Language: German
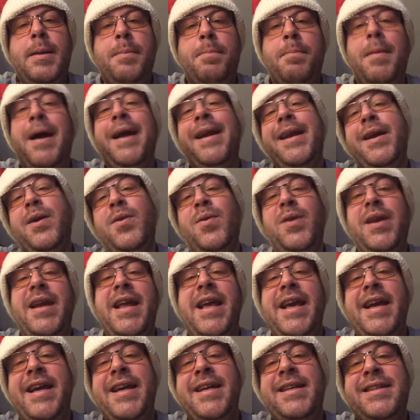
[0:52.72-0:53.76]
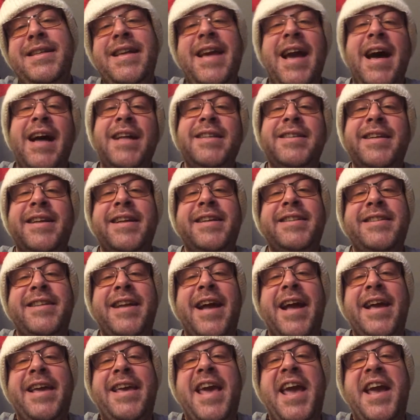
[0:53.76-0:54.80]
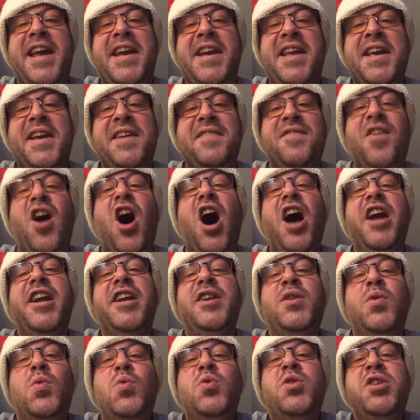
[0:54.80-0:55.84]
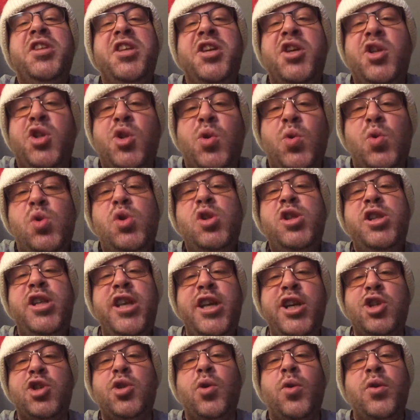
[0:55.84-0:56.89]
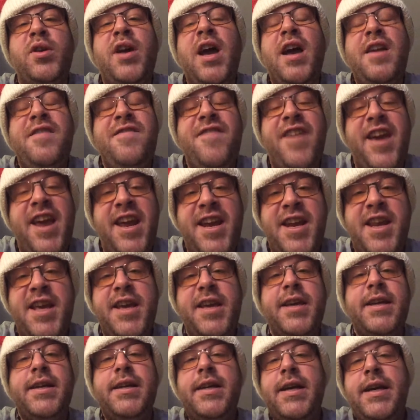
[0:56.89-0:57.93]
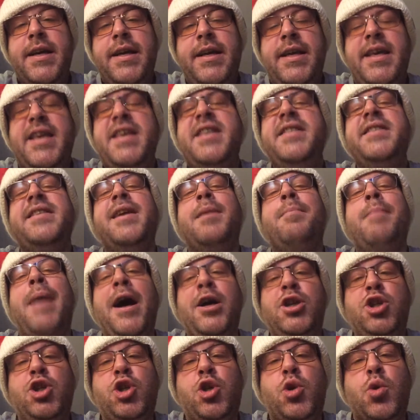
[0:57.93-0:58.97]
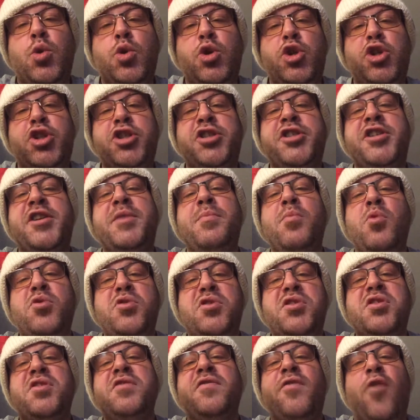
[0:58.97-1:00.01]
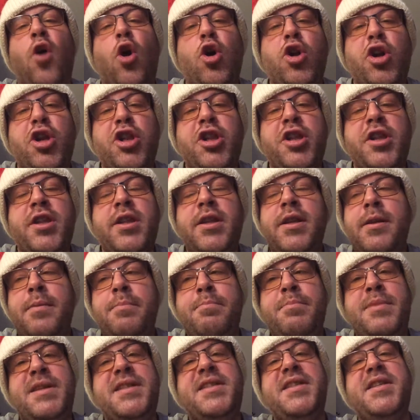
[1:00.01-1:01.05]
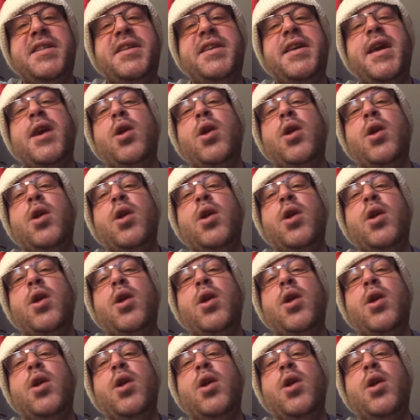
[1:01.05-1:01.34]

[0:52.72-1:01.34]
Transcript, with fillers: Meine Kollegen, die anderen drei König, waren ungeduldig schon ein wenig in Damaskus, sie mussten warten, bis ich